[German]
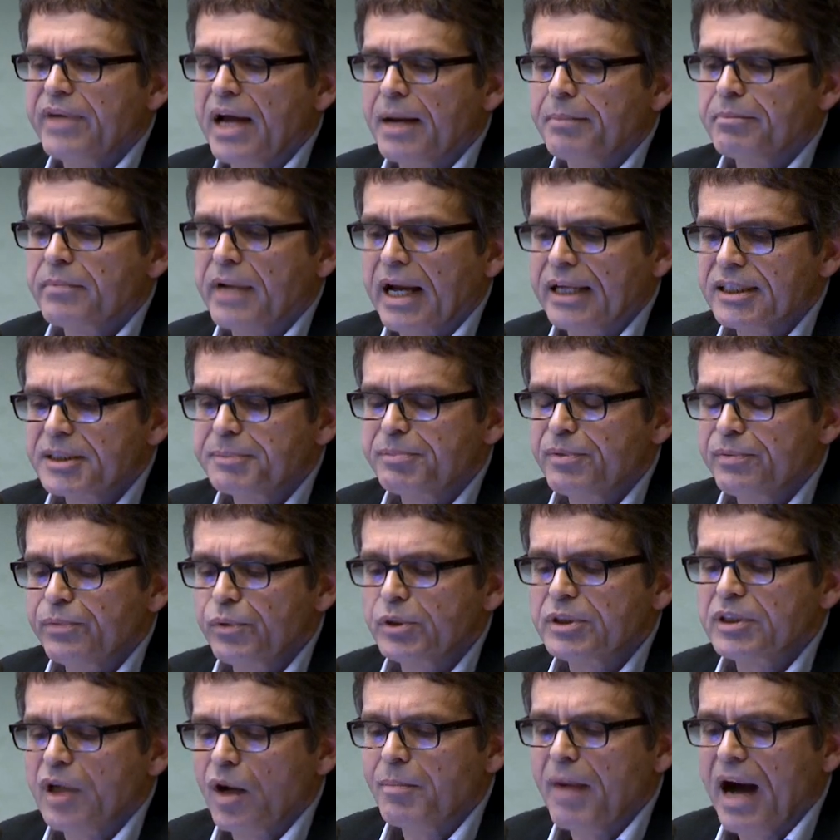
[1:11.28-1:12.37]
Wir haben ganz
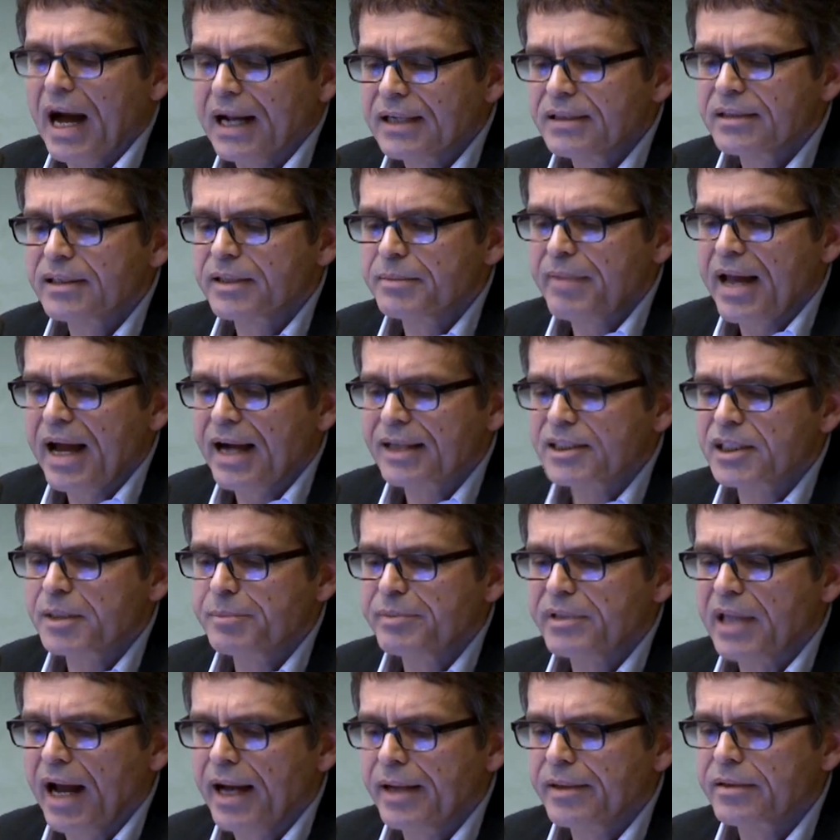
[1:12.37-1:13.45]
bewusst auch mal andere Märkte
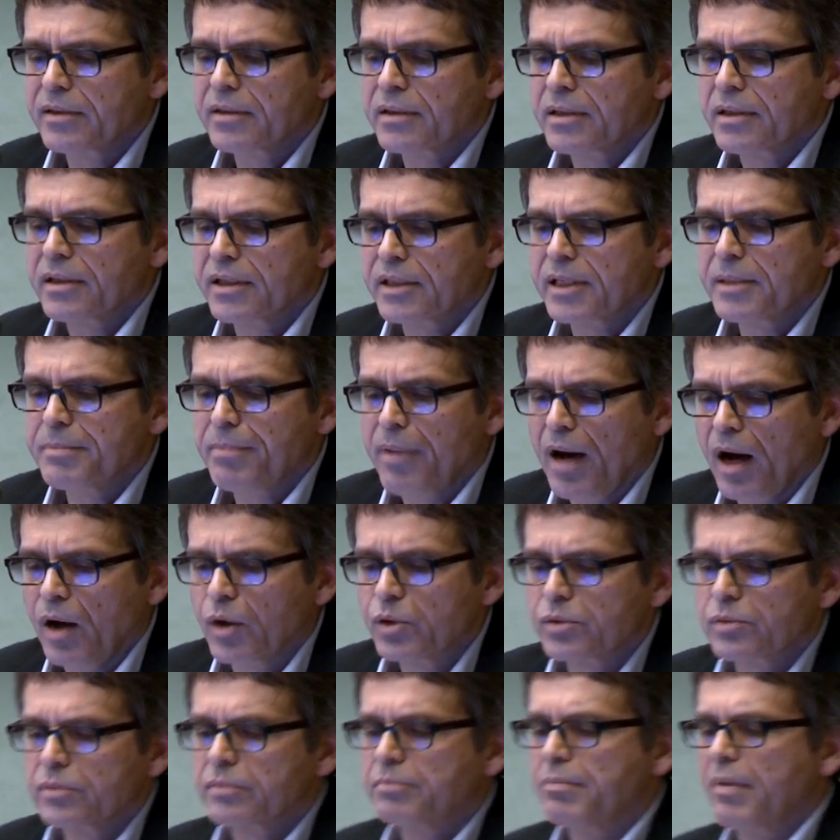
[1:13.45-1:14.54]
mit
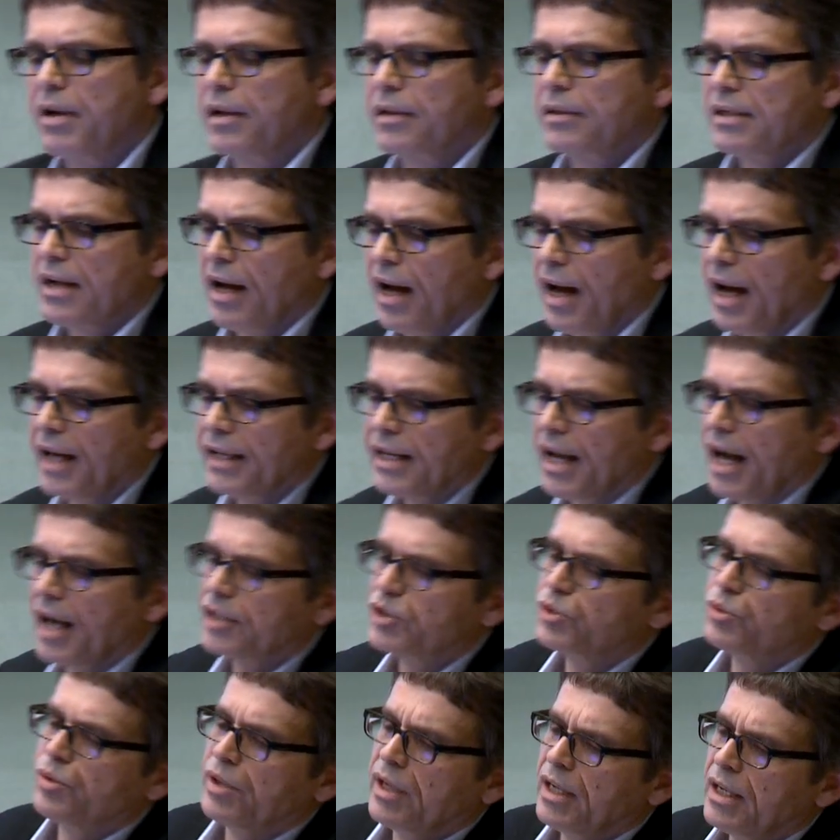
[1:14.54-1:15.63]
eingebaut und machen gerade
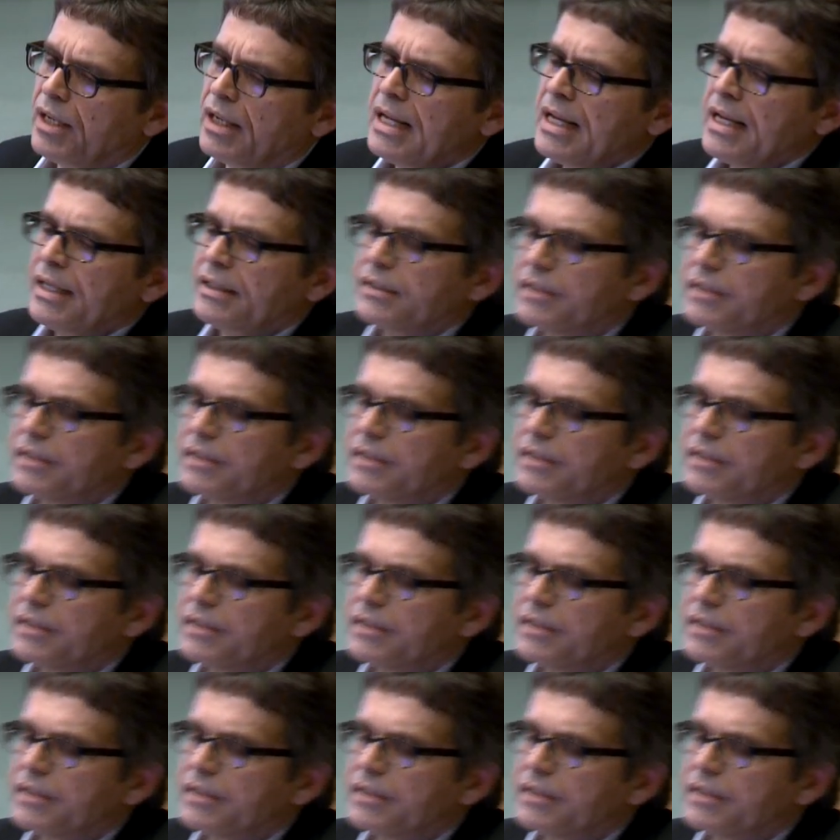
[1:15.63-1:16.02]
aktuell